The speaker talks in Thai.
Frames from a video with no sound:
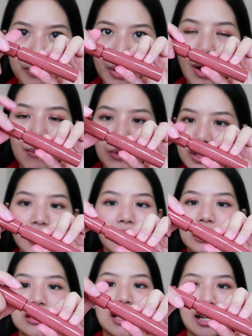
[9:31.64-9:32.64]
มีความรู้สึ
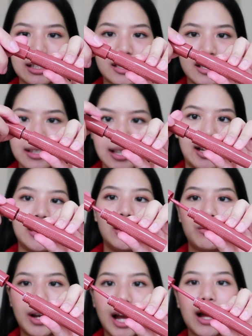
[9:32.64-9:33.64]
กจากจิตใจเล
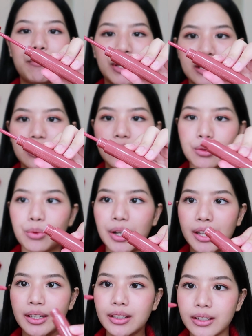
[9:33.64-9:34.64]
ยว่ามันจะสวย